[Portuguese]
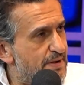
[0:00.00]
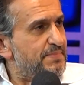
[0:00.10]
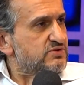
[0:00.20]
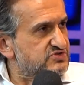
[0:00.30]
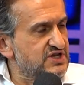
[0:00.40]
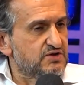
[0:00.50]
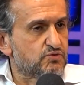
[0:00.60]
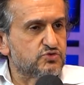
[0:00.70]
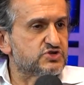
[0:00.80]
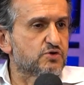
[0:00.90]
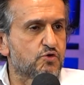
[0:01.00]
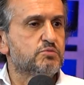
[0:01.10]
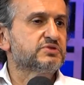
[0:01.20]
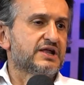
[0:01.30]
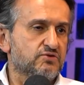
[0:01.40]
no papelzinho. Quando chegou o
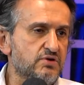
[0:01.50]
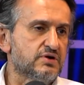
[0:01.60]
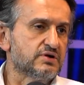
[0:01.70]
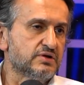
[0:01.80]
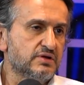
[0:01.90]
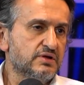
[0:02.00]
computador,